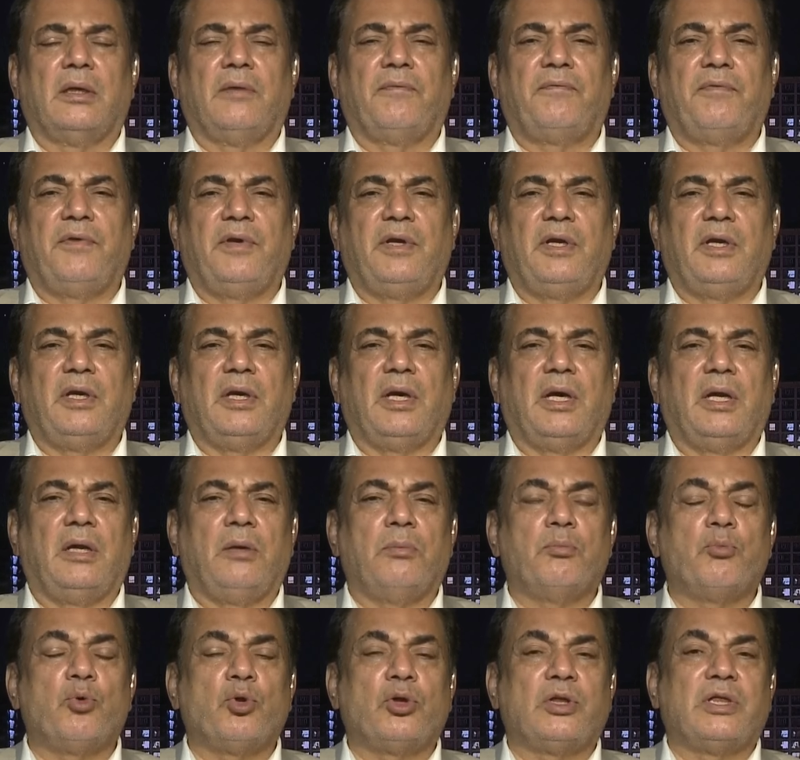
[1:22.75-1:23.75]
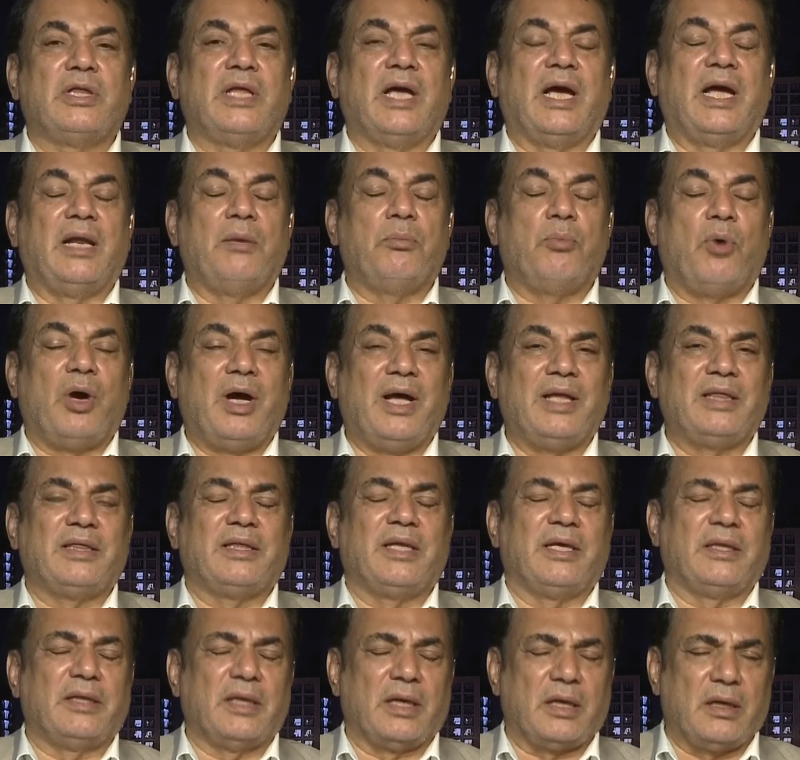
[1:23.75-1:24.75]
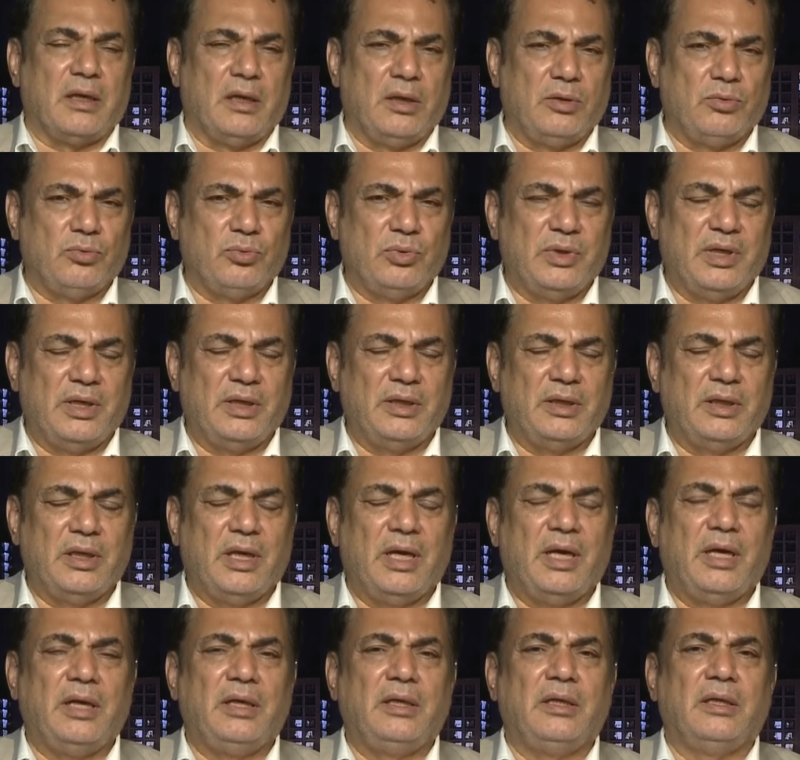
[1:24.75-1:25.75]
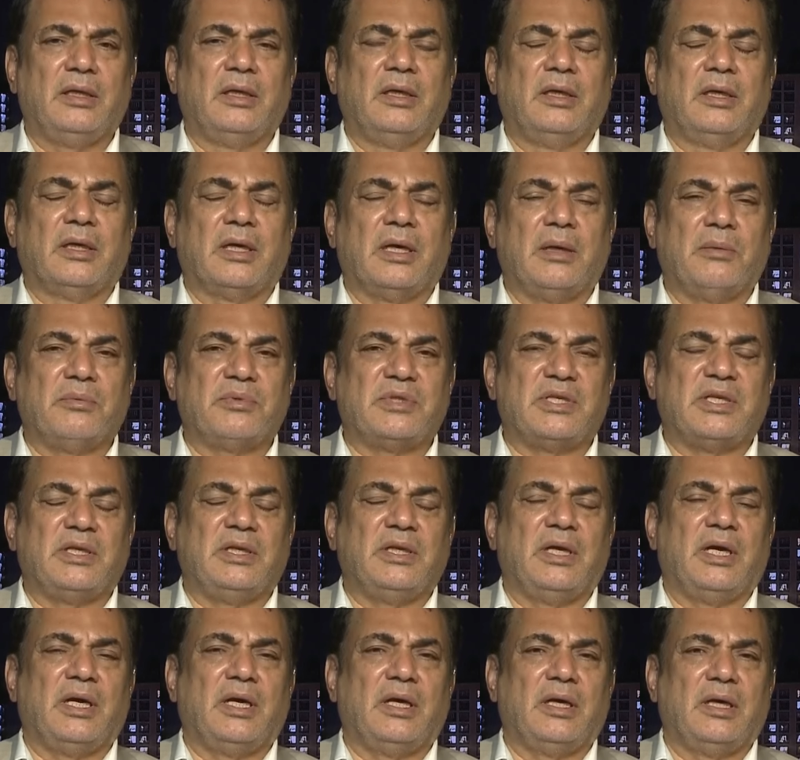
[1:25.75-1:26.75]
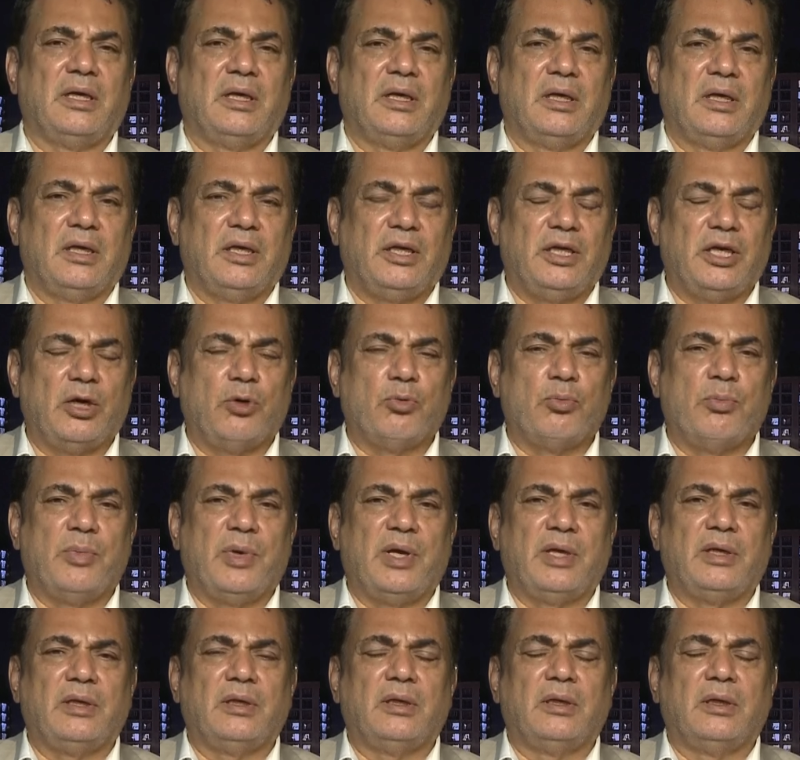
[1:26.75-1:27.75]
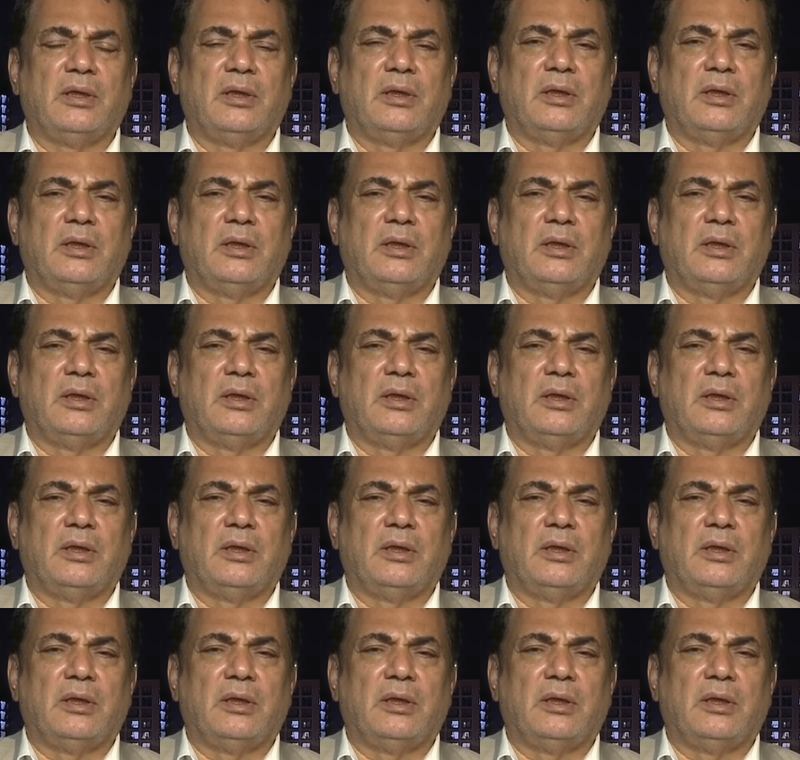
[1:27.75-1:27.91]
في المده المحدده قانونا اي 50 يوما